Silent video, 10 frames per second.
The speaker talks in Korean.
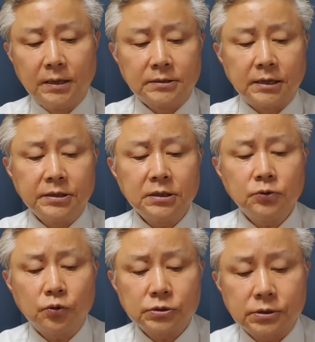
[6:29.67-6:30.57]
자 이를
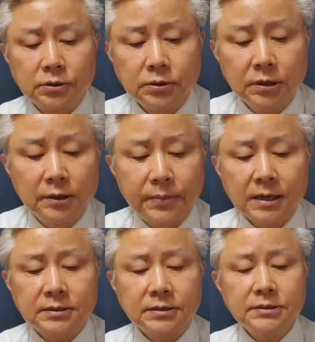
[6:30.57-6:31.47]
두고서
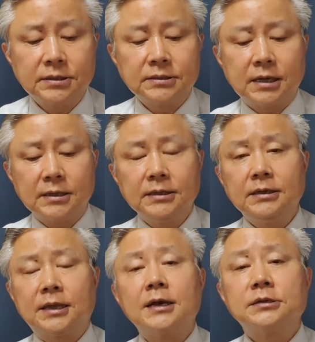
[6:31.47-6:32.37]
박 전
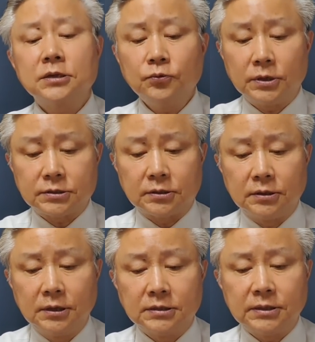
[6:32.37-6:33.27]
시장이 대선을 위해서
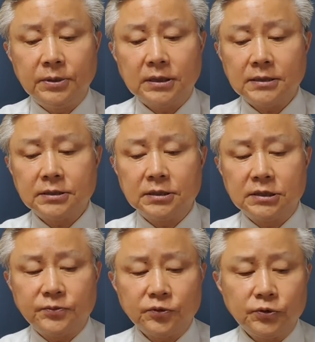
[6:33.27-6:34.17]
시민단체를
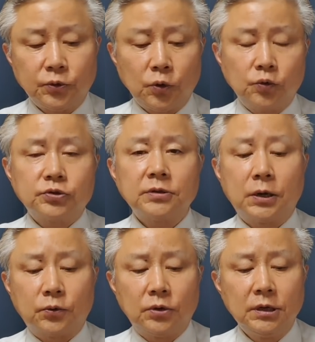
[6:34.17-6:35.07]
집중적으로
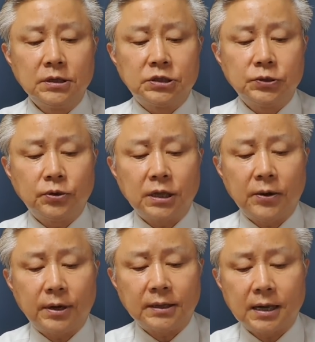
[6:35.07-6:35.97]
육성하고
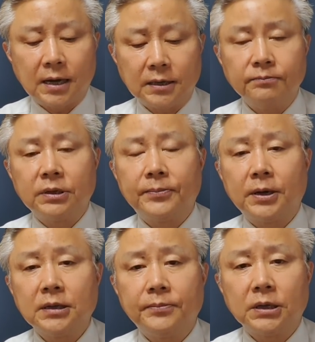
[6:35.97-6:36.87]
지원해왔다 하는
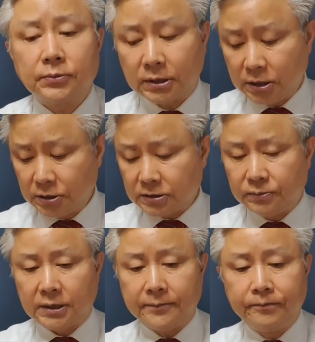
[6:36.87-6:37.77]
비판을 받아봤던
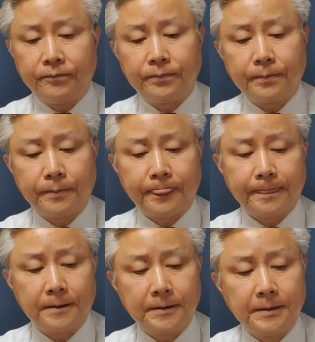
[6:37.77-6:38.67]
것입니다.
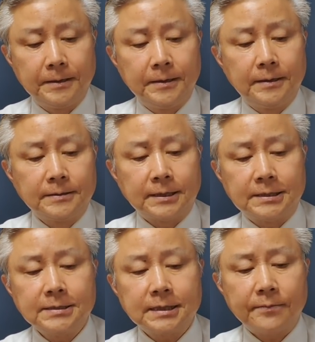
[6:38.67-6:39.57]
자,
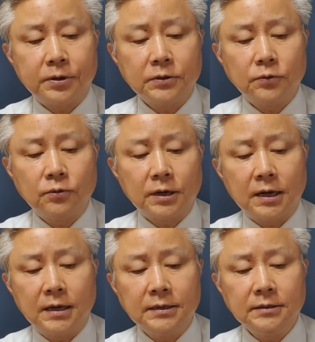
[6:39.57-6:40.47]

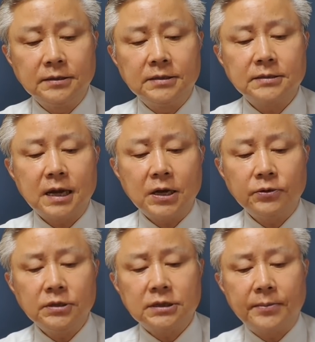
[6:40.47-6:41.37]
시사평론가인
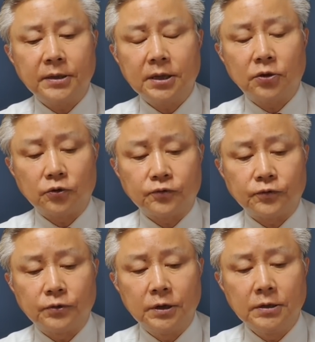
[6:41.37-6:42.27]
이상희 세명대
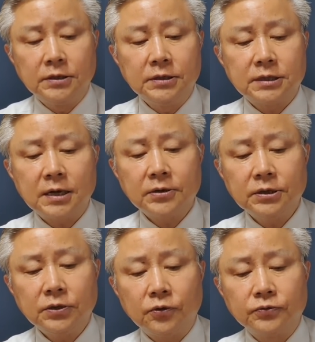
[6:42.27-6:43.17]
교수.
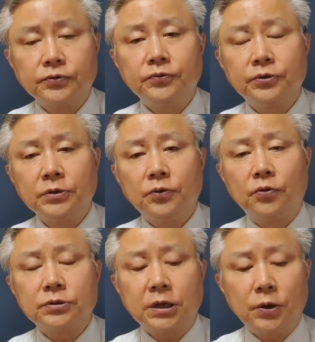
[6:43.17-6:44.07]
이상희 교수는
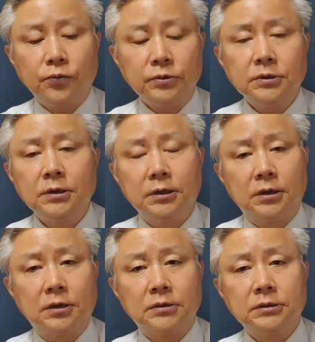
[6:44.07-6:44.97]
오세훈
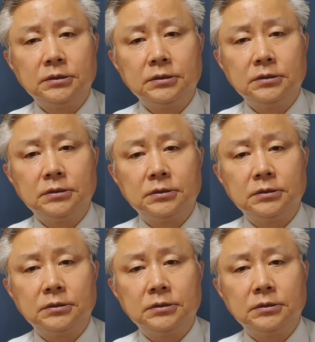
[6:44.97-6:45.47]
어, 이